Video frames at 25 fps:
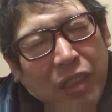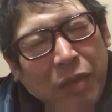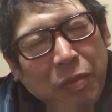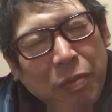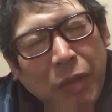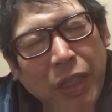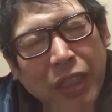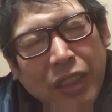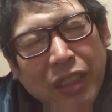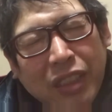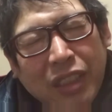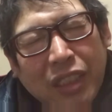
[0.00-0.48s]

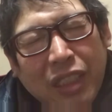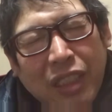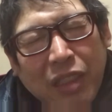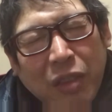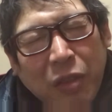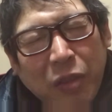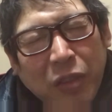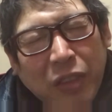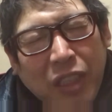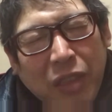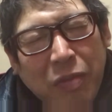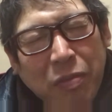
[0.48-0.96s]
待ってるお
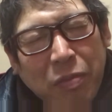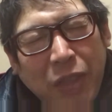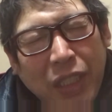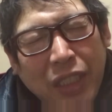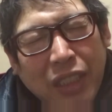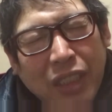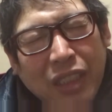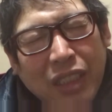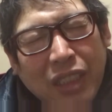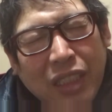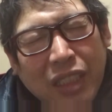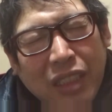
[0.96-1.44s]
客、
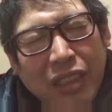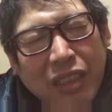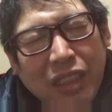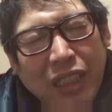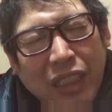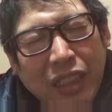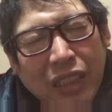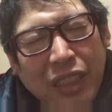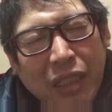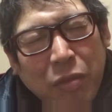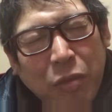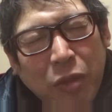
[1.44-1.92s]
待ってる
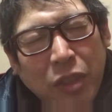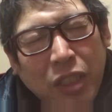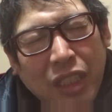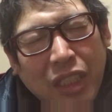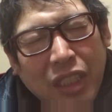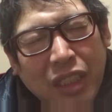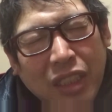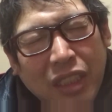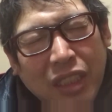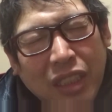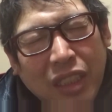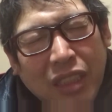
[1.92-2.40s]
方もいらっ
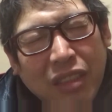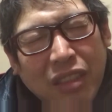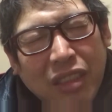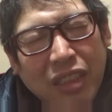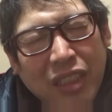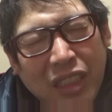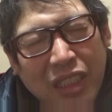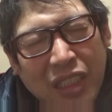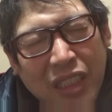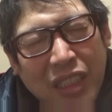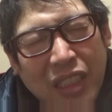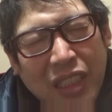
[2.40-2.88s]
しゃる
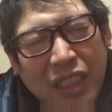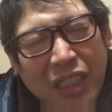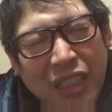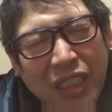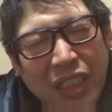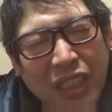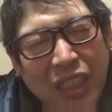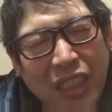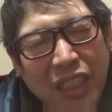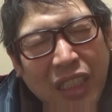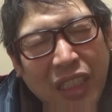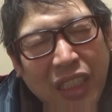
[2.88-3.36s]
し、